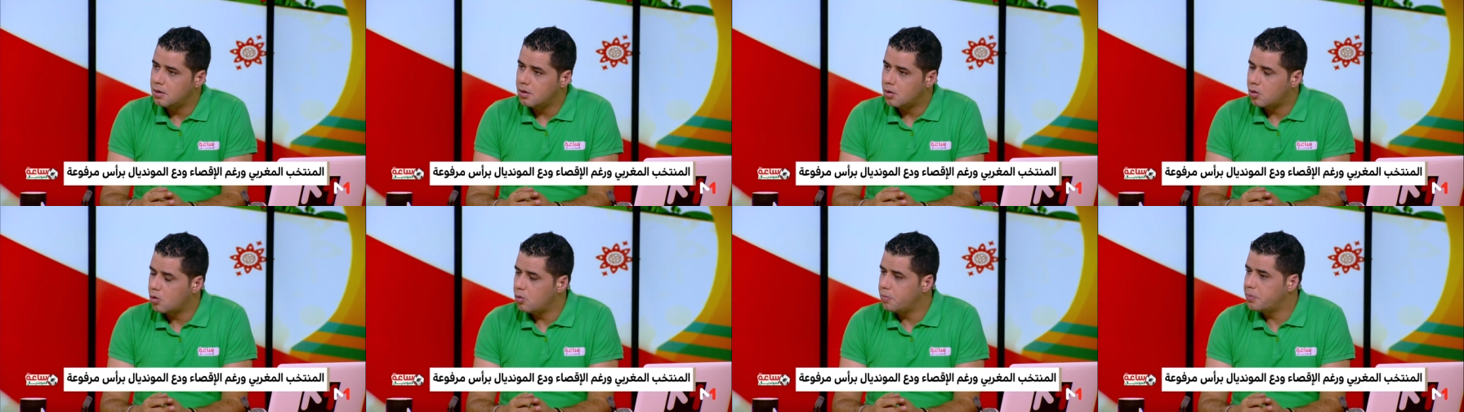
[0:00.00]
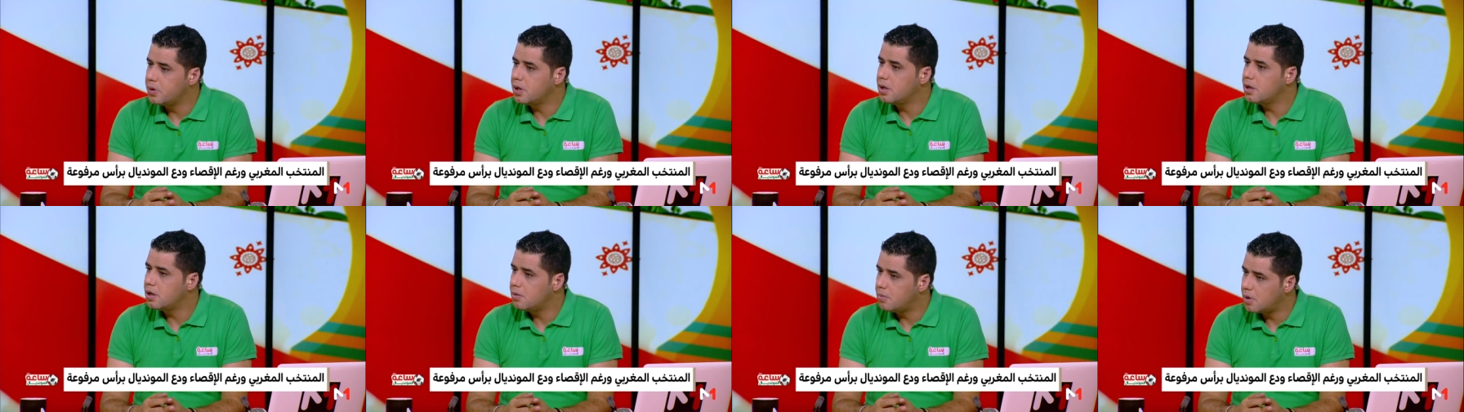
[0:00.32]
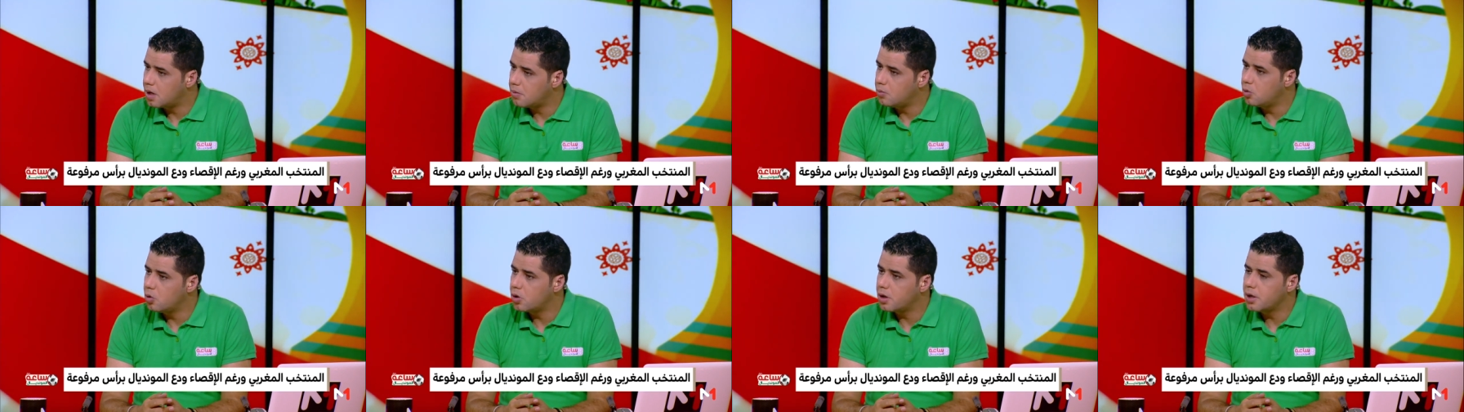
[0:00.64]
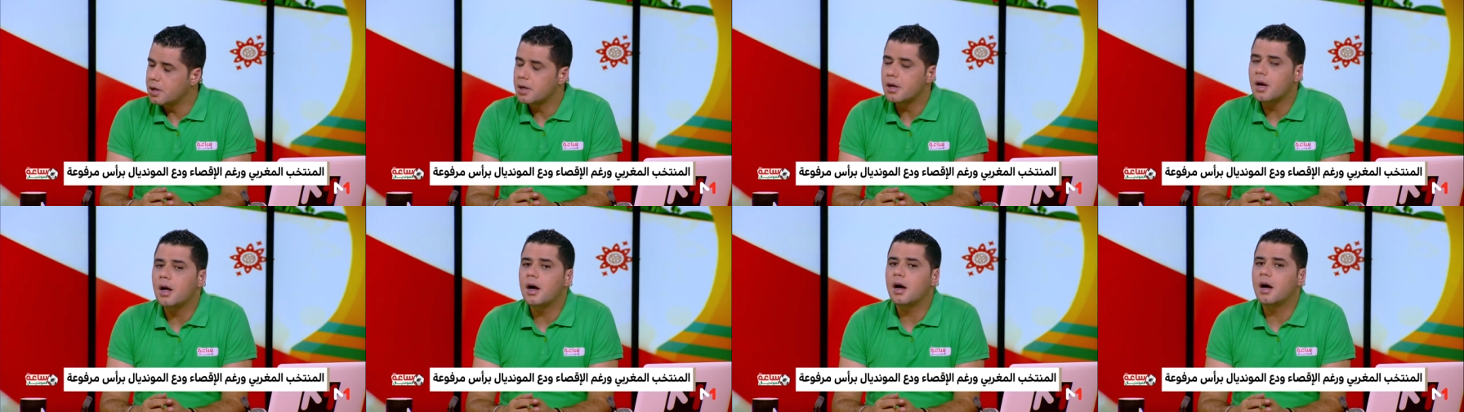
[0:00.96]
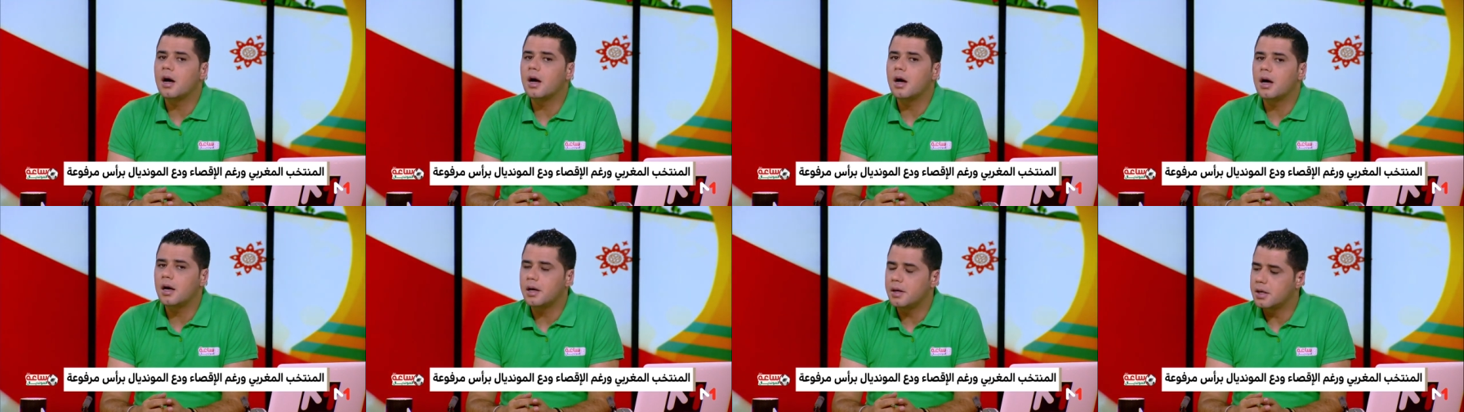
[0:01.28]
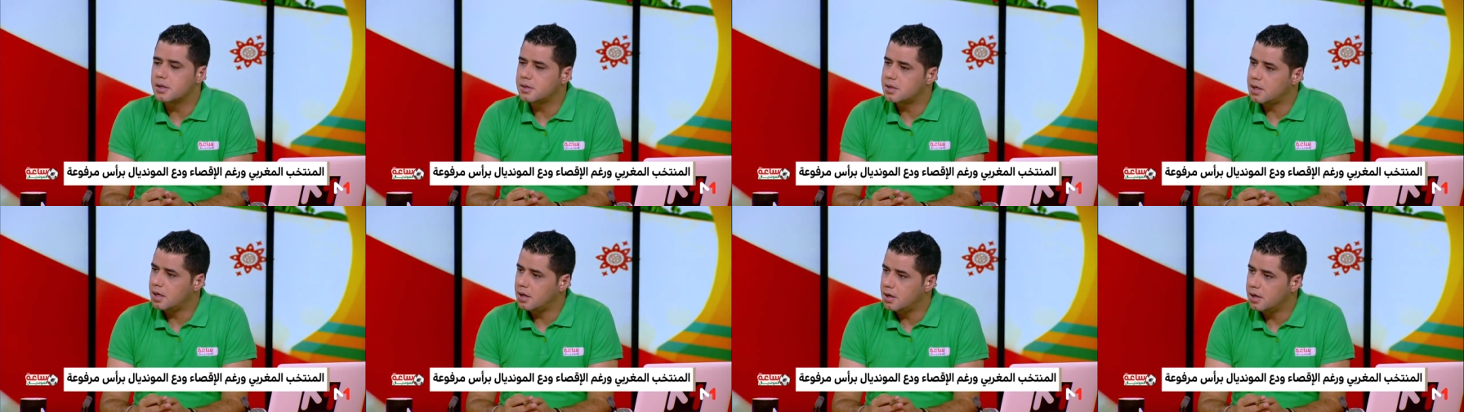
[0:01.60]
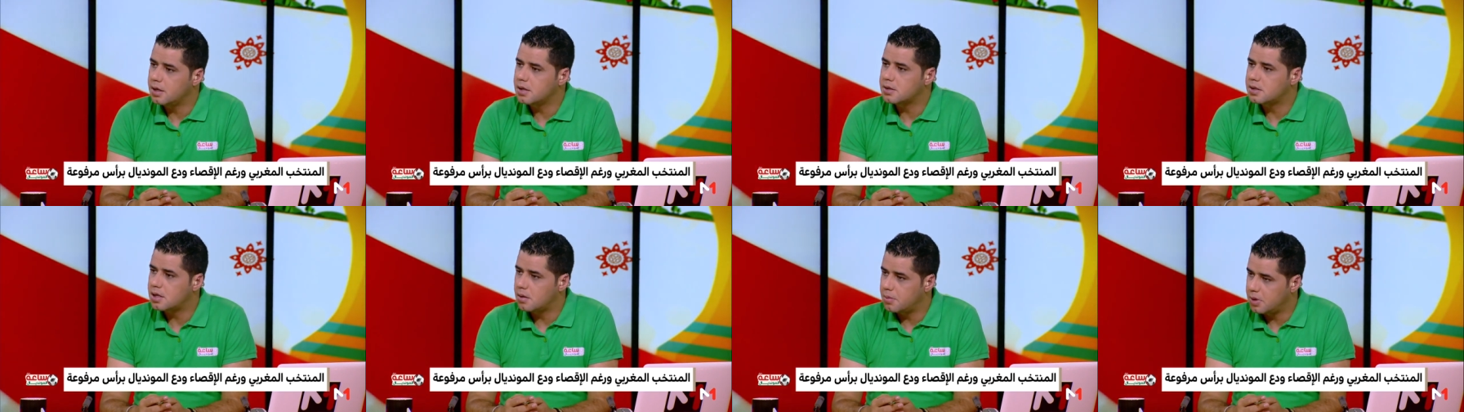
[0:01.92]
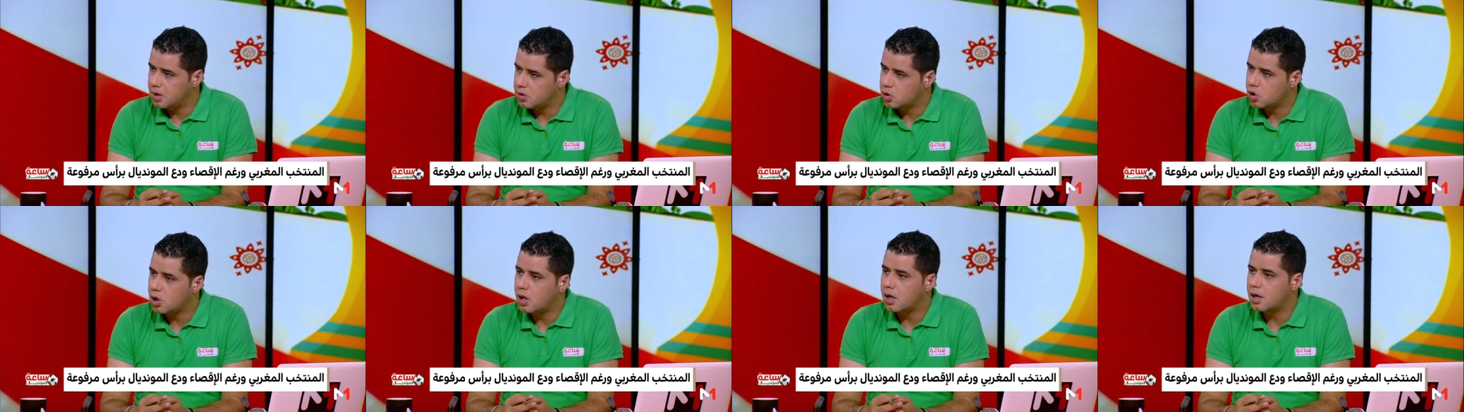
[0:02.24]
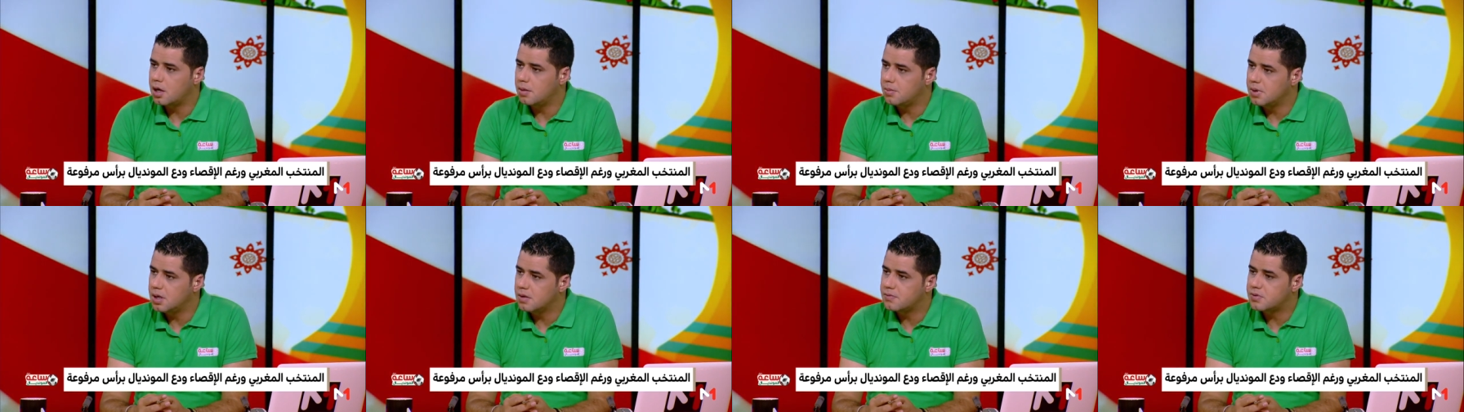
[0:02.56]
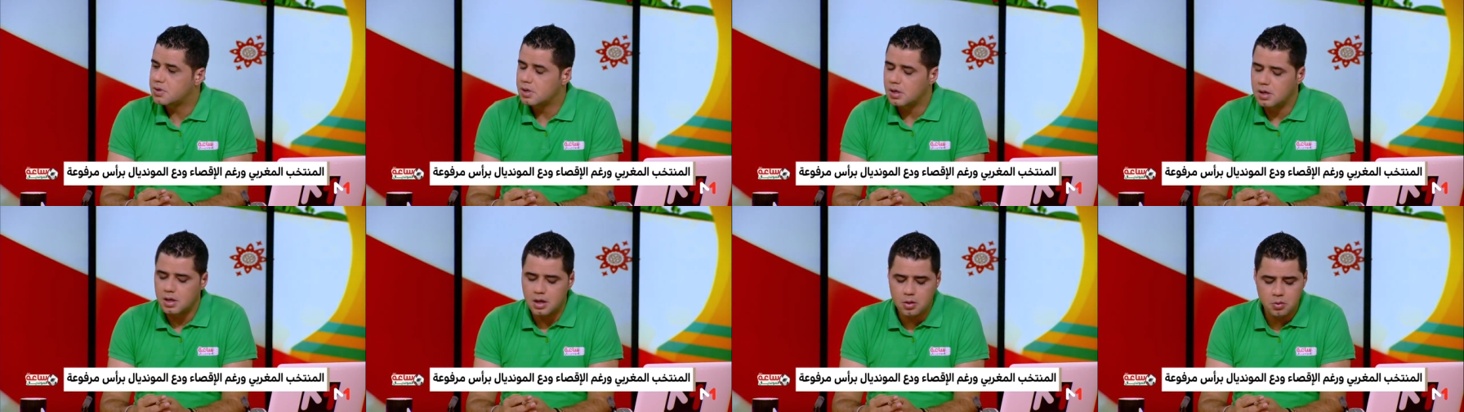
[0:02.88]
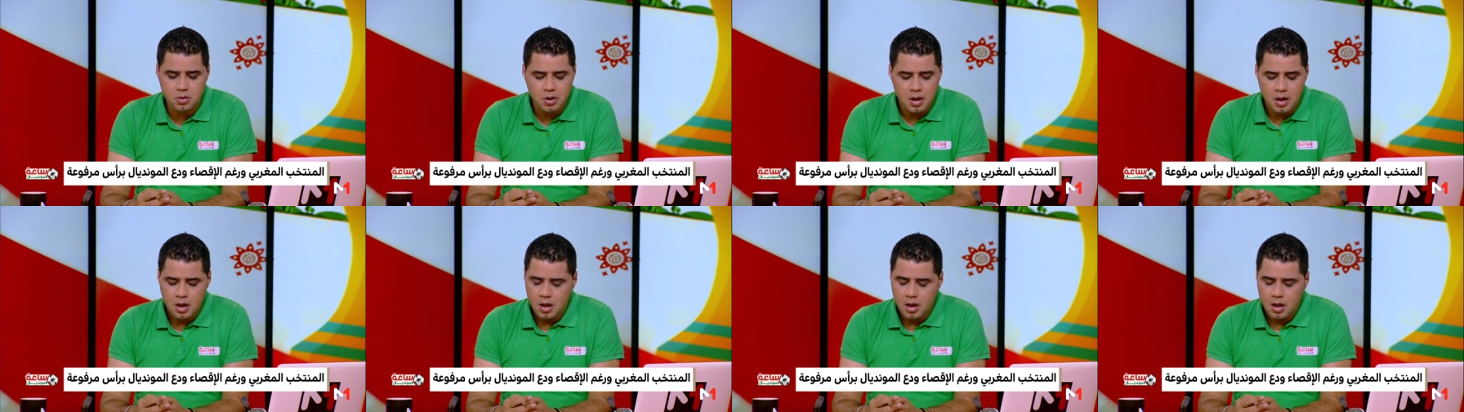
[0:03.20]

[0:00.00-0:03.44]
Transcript: الاوروبيين المرموقين راه احنا احنا صابغين شعرنا بنفس اللون